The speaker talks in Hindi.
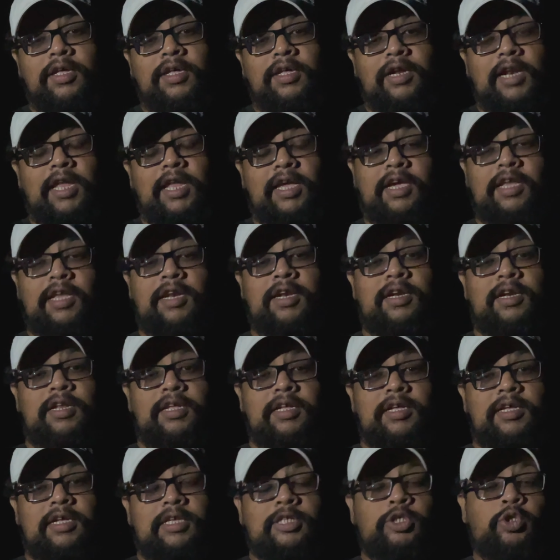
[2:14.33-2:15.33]
लेकिन
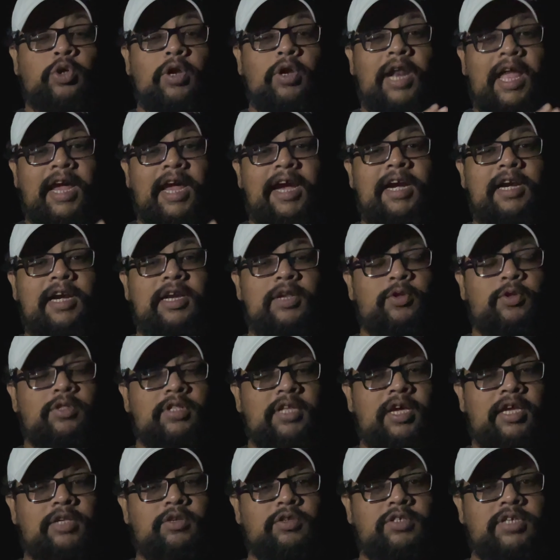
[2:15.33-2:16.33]
जो लाइट
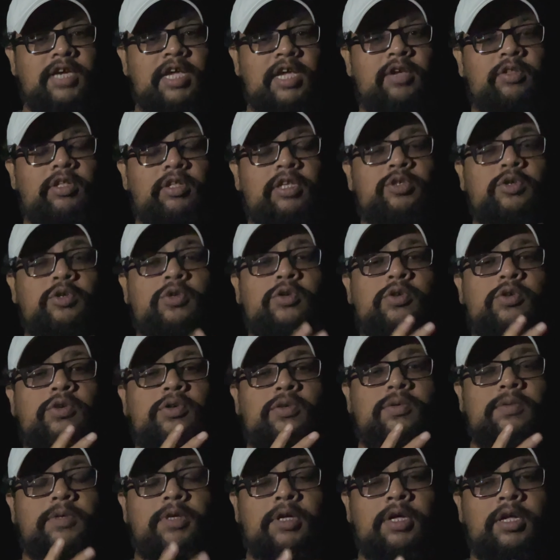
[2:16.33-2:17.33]
होता है जो चाहिए होता है
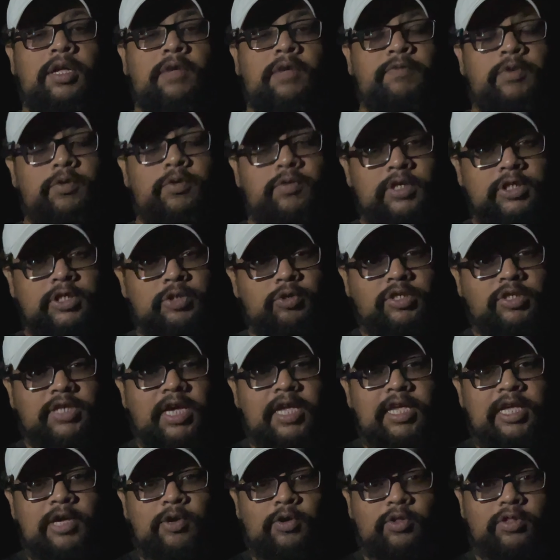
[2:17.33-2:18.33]
जो व्यूअर्स को
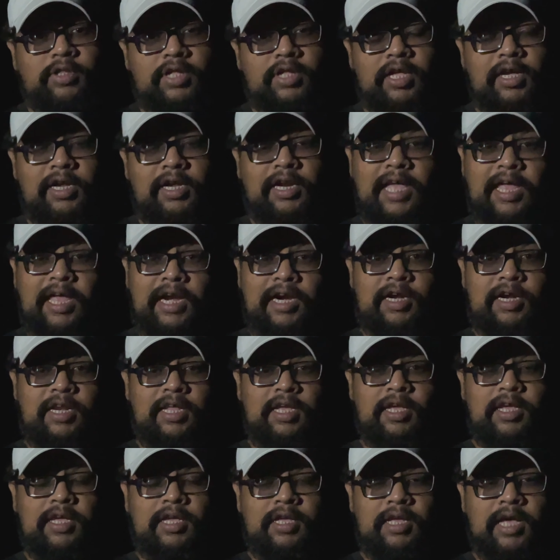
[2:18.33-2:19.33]
चाहिए होता है
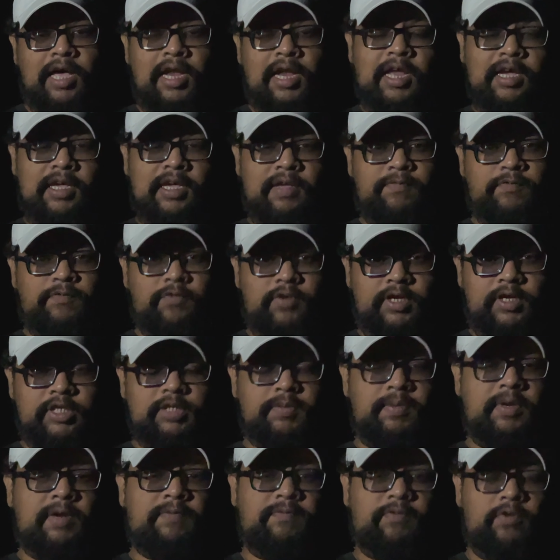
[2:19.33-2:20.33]
क्लैरिटी हालांकि फुटेज
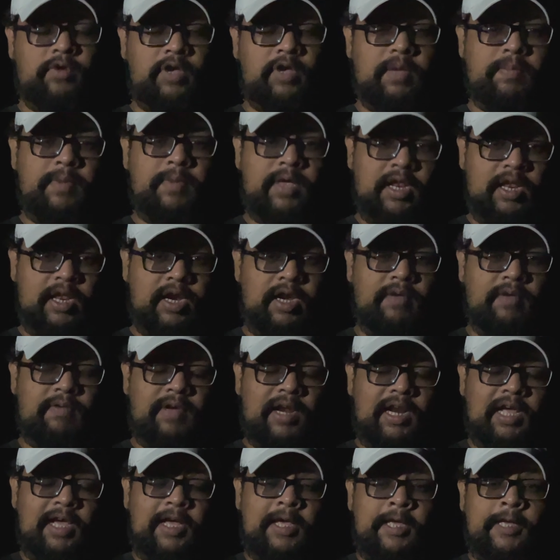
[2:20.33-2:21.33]
मेरा फुरके में रहने
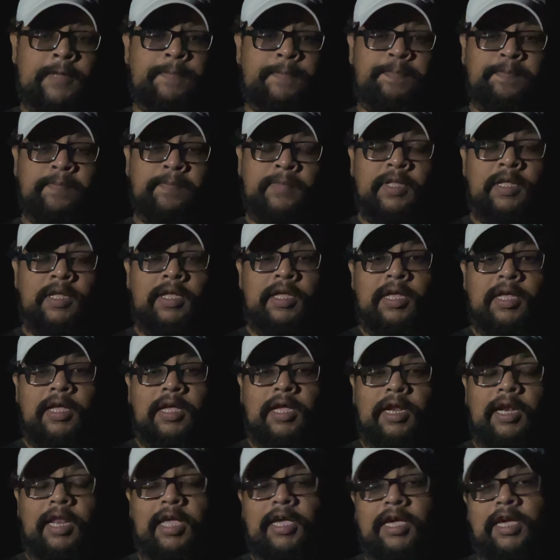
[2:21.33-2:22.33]
वाला है
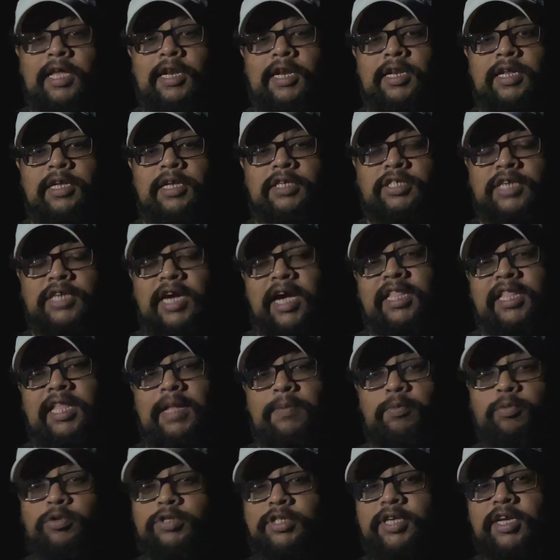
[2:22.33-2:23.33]
लेकिन शायद
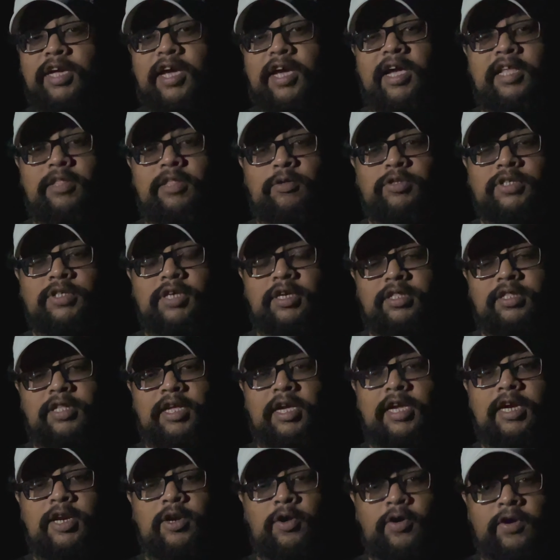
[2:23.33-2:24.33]
आपको शिकायत हो सकता
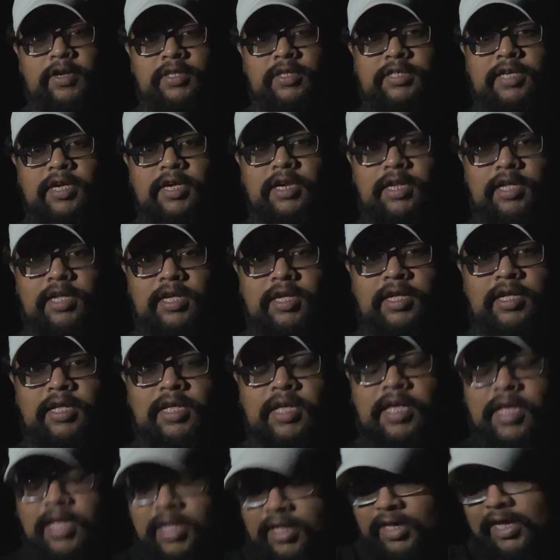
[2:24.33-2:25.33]
है नॉइज़ के लिए
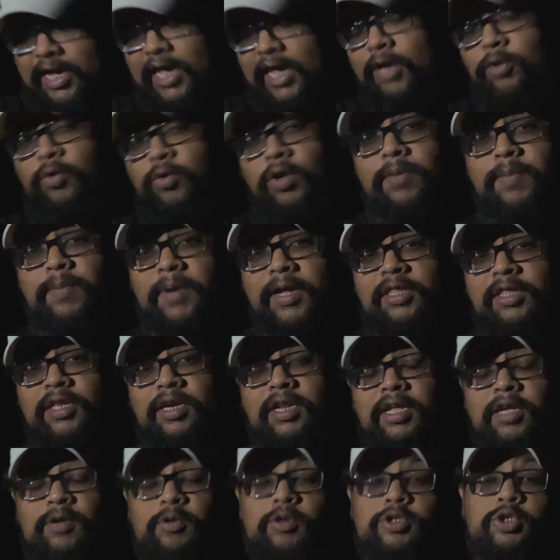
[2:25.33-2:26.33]
खैर कोई बात
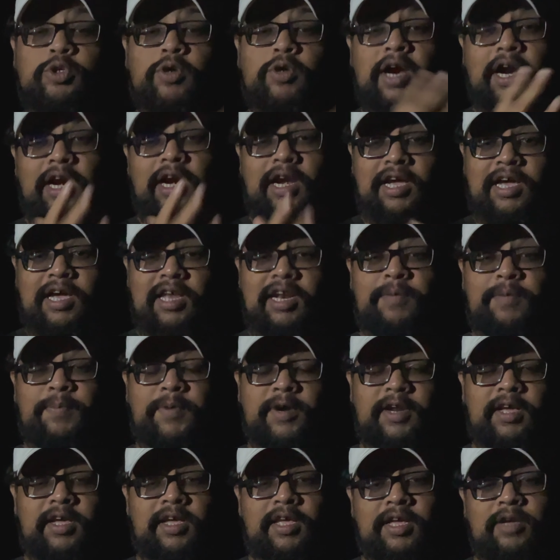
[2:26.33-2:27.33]
नहीं कुछ जुगाड़ लगाना
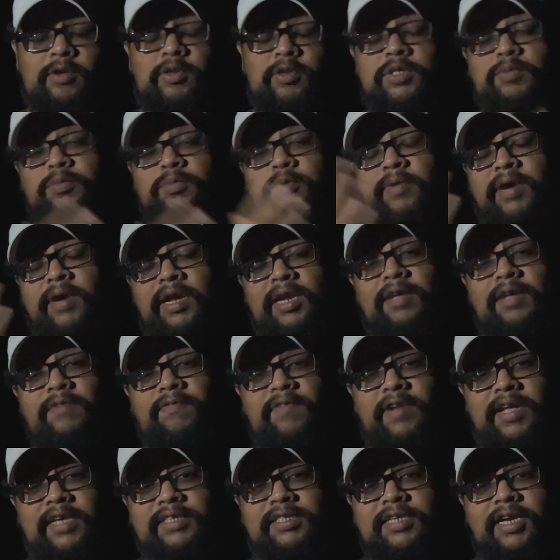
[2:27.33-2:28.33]
पड़ा है कुछ मोबाइल के
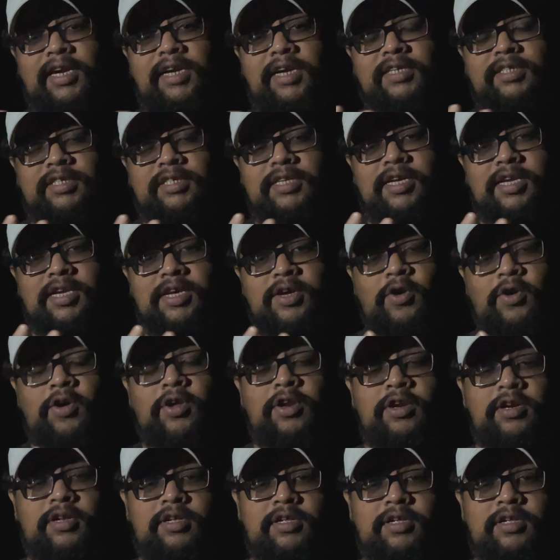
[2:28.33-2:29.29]
फ्लैश लाइट से और